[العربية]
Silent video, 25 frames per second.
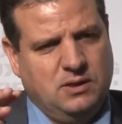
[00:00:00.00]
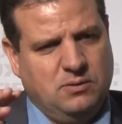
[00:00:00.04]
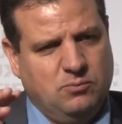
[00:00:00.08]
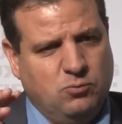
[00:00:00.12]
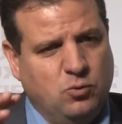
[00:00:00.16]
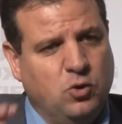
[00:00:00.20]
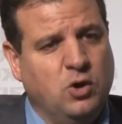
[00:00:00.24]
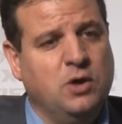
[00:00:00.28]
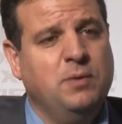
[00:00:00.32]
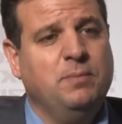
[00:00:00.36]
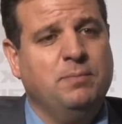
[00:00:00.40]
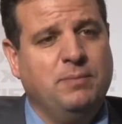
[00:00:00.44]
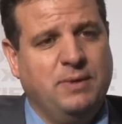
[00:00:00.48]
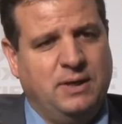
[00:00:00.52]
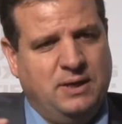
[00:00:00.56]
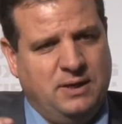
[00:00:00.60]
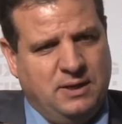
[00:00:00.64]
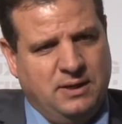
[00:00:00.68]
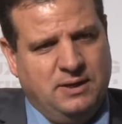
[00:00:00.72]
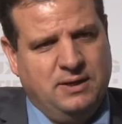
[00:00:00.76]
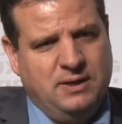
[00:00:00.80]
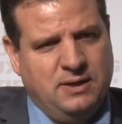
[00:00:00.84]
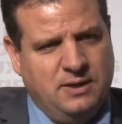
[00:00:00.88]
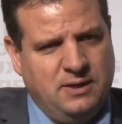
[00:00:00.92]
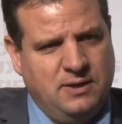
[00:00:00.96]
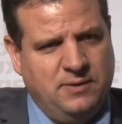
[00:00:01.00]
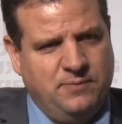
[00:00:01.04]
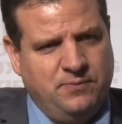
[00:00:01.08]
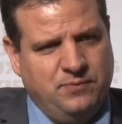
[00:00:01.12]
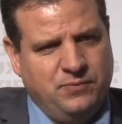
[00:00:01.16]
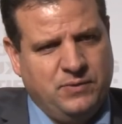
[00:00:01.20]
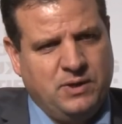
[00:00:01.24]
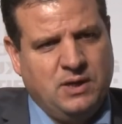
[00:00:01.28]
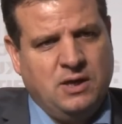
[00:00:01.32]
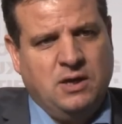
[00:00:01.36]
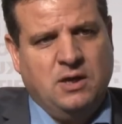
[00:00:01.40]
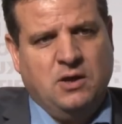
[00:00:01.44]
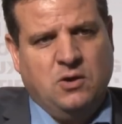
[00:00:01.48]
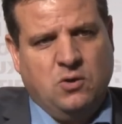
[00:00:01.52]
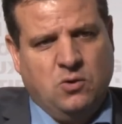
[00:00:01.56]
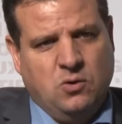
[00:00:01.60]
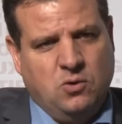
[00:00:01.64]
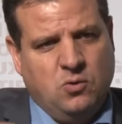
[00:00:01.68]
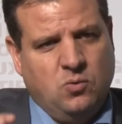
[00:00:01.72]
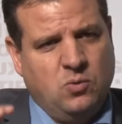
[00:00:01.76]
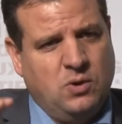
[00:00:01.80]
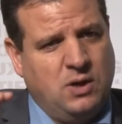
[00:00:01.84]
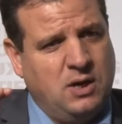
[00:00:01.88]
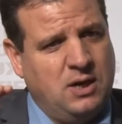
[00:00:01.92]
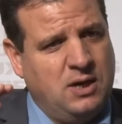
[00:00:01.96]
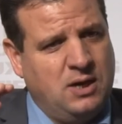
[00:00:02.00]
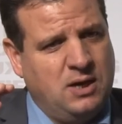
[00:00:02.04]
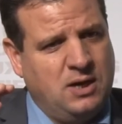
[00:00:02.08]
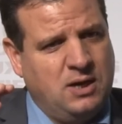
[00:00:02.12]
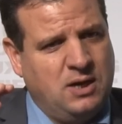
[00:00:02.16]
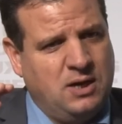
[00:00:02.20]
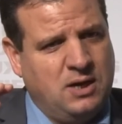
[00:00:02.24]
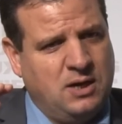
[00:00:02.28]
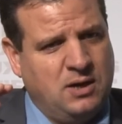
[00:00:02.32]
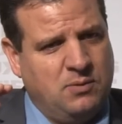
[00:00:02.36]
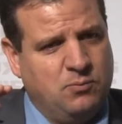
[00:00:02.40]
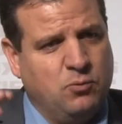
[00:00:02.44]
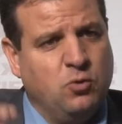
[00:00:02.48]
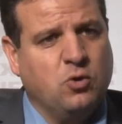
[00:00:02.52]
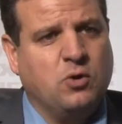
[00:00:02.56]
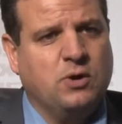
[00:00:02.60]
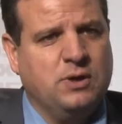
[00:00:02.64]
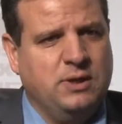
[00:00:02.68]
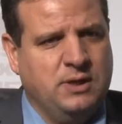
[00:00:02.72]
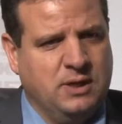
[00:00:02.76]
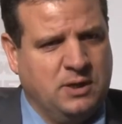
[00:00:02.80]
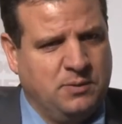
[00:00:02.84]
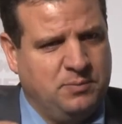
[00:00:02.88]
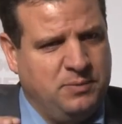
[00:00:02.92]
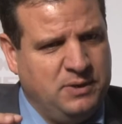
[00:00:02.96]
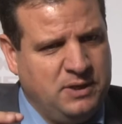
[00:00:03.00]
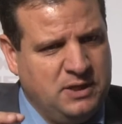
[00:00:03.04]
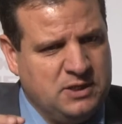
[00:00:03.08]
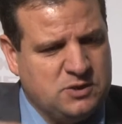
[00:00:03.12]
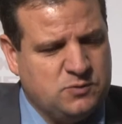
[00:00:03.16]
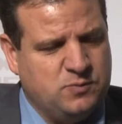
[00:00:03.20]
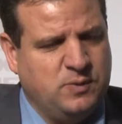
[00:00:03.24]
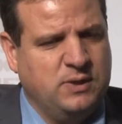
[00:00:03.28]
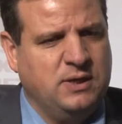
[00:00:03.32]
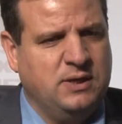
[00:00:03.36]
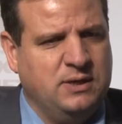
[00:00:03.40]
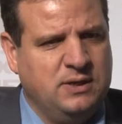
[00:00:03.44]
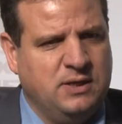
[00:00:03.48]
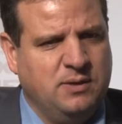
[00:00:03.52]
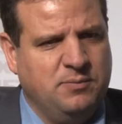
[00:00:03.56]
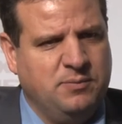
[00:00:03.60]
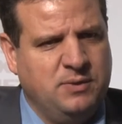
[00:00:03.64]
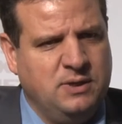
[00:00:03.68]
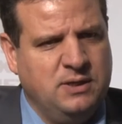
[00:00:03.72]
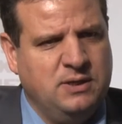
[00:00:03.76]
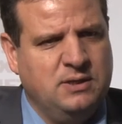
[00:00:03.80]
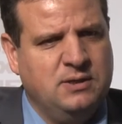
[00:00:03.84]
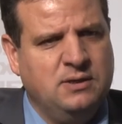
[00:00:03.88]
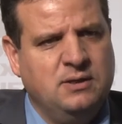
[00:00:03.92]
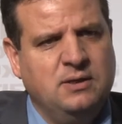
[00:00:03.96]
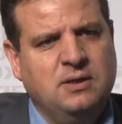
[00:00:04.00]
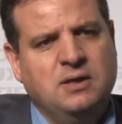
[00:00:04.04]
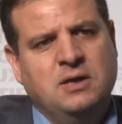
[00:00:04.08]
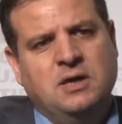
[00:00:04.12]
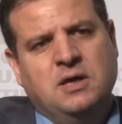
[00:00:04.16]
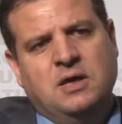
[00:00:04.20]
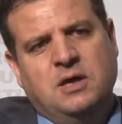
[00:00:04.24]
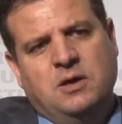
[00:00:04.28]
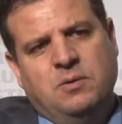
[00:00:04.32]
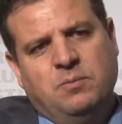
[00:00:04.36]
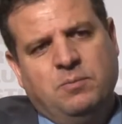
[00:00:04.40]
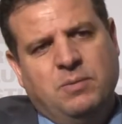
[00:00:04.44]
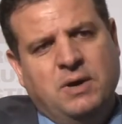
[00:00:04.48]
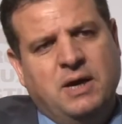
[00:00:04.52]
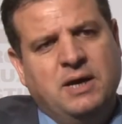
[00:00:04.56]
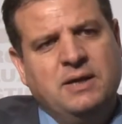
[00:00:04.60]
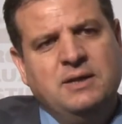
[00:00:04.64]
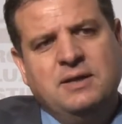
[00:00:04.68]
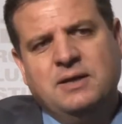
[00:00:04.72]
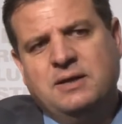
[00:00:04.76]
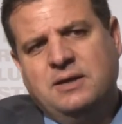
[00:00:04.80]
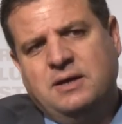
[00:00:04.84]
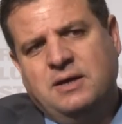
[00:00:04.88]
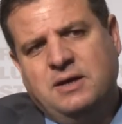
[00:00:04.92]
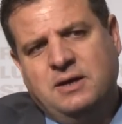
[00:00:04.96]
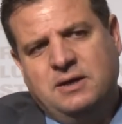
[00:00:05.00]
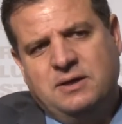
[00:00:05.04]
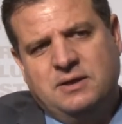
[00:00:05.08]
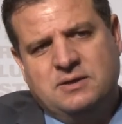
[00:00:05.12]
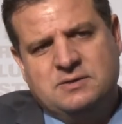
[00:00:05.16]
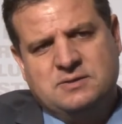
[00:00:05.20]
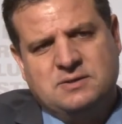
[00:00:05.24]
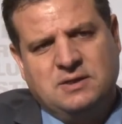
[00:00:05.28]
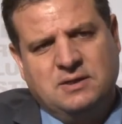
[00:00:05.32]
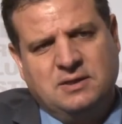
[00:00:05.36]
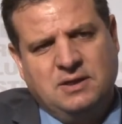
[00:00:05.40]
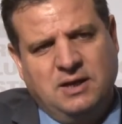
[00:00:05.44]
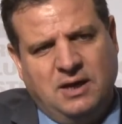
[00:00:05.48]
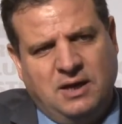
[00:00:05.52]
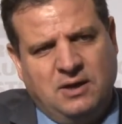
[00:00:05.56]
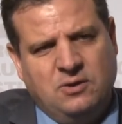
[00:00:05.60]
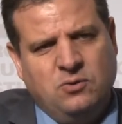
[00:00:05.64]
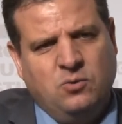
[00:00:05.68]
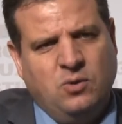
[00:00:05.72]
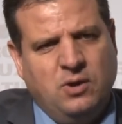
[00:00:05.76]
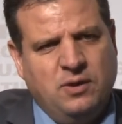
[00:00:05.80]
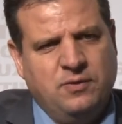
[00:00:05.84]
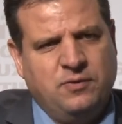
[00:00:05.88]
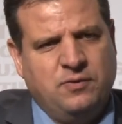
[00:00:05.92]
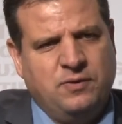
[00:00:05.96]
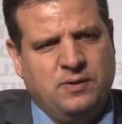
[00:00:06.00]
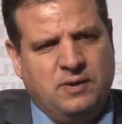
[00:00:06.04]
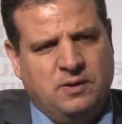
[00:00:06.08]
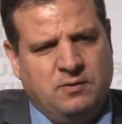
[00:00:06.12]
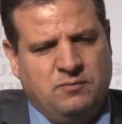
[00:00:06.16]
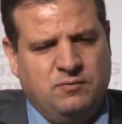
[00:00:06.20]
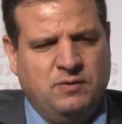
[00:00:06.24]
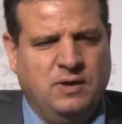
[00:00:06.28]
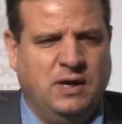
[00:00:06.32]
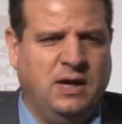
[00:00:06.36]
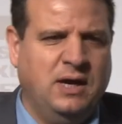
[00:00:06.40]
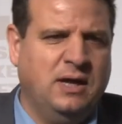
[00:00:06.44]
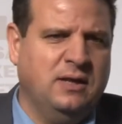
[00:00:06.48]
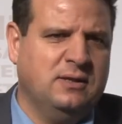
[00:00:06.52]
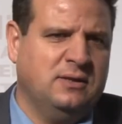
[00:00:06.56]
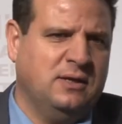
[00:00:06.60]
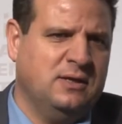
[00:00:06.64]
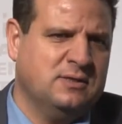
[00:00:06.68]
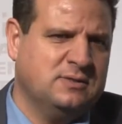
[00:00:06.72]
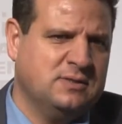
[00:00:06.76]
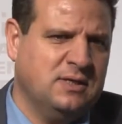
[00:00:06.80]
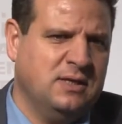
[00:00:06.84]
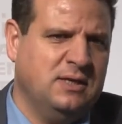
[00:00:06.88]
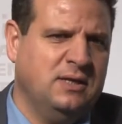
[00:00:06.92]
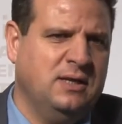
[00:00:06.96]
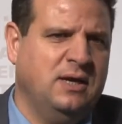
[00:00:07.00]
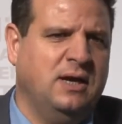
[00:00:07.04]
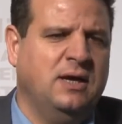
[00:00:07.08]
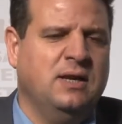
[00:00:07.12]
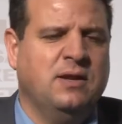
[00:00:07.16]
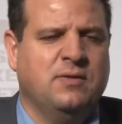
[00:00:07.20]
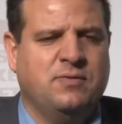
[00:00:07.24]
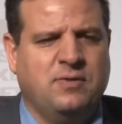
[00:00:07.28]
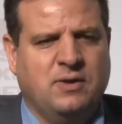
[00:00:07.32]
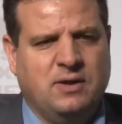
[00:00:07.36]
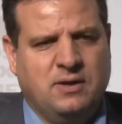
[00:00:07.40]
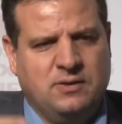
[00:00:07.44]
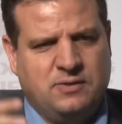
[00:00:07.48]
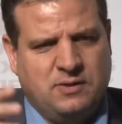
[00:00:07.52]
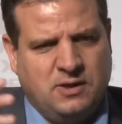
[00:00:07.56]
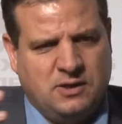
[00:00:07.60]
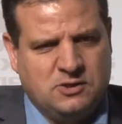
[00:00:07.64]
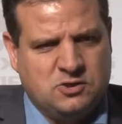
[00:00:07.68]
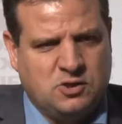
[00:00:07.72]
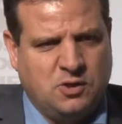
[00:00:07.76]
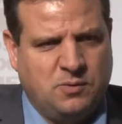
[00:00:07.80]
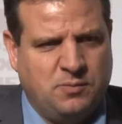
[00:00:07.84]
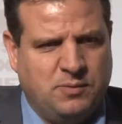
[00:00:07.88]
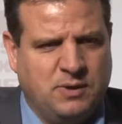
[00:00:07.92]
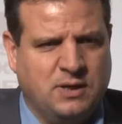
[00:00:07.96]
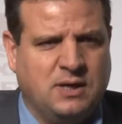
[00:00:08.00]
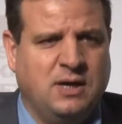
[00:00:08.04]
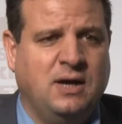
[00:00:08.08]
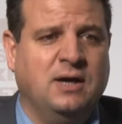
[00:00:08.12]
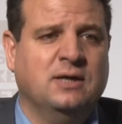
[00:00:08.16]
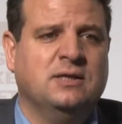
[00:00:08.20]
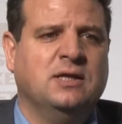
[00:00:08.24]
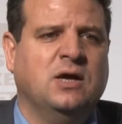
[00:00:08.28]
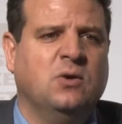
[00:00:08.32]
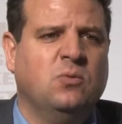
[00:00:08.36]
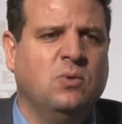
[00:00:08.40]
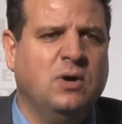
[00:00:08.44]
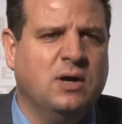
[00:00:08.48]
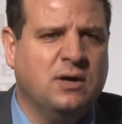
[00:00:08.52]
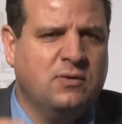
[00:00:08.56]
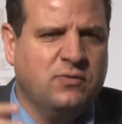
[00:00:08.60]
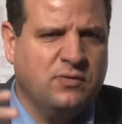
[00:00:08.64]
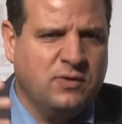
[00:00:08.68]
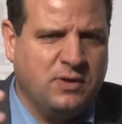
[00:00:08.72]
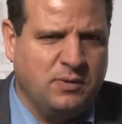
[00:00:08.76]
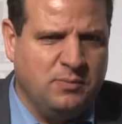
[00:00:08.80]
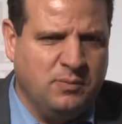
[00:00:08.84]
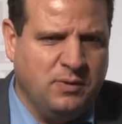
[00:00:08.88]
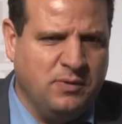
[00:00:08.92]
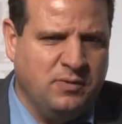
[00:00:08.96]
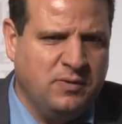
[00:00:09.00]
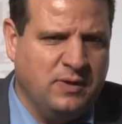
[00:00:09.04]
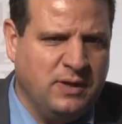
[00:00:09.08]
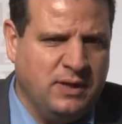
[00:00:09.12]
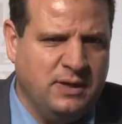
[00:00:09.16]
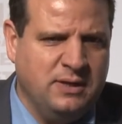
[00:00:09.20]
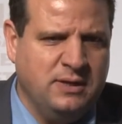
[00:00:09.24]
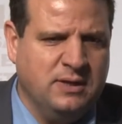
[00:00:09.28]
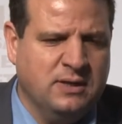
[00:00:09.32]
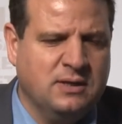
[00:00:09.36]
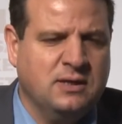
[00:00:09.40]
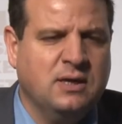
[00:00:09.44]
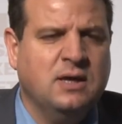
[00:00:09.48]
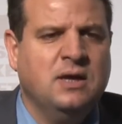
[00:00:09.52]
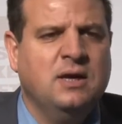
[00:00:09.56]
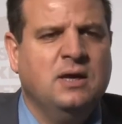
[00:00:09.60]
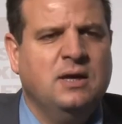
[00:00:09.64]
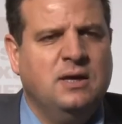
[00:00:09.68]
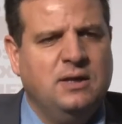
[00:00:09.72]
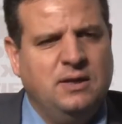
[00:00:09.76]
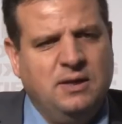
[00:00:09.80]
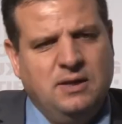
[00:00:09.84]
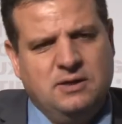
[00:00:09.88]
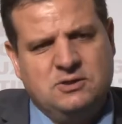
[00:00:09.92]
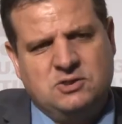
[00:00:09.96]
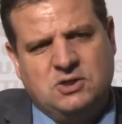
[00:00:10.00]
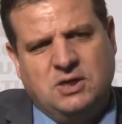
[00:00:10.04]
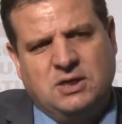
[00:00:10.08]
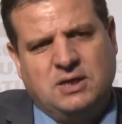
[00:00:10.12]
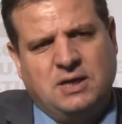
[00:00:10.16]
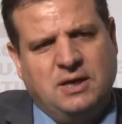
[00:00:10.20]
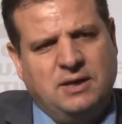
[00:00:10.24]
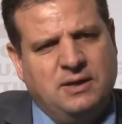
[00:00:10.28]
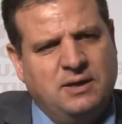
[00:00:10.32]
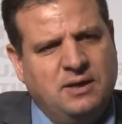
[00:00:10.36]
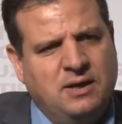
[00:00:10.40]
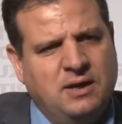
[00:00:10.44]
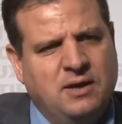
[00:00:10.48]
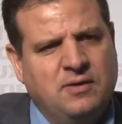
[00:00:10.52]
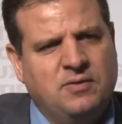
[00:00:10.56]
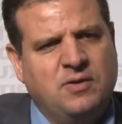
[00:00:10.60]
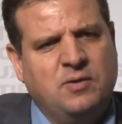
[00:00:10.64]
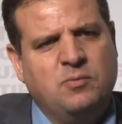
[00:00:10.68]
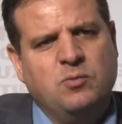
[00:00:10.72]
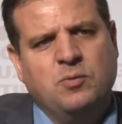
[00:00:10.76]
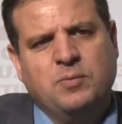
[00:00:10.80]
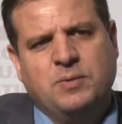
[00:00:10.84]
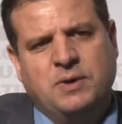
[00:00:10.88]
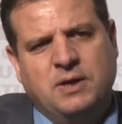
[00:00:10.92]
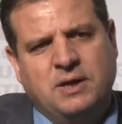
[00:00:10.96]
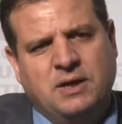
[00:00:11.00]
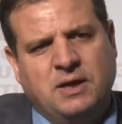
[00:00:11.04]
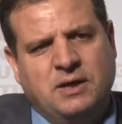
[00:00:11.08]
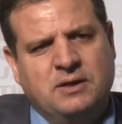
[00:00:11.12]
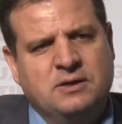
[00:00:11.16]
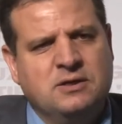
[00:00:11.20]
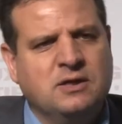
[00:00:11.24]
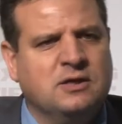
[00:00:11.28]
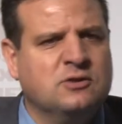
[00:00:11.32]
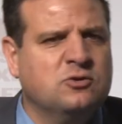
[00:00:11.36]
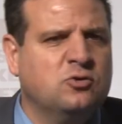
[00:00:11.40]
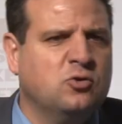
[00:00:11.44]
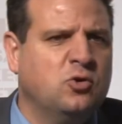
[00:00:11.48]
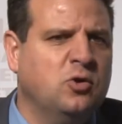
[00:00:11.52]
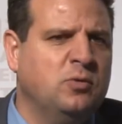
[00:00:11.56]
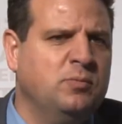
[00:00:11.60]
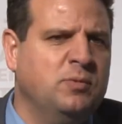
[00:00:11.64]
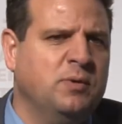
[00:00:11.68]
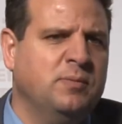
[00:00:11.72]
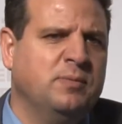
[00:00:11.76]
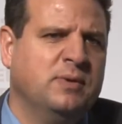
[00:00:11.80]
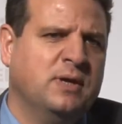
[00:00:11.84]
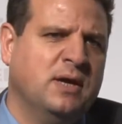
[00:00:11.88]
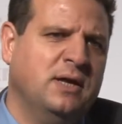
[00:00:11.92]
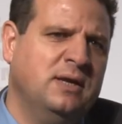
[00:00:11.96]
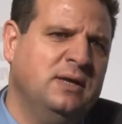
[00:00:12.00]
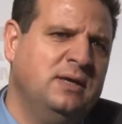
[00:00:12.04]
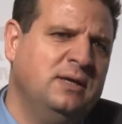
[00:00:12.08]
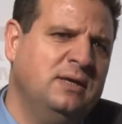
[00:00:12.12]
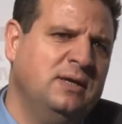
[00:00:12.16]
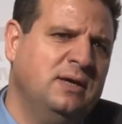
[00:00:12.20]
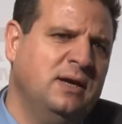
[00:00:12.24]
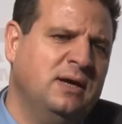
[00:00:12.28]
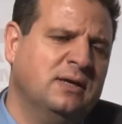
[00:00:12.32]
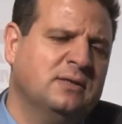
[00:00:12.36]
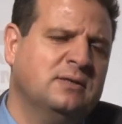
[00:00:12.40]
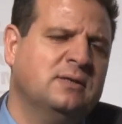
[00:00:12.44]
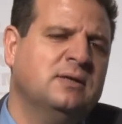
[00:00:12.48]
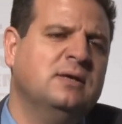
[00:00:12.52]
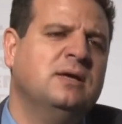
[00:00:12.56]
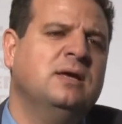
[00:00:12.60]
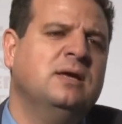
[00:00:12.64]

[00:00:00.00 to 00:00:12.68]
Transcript: مهما لنا ومقلق بالنسبة لليمين بأننا نستطيع أن نؤثر في حالة حصلنا على 13 مقعد أو أكثر من ذلك لا شك أن هذا ممكن أن يضرب إمكانية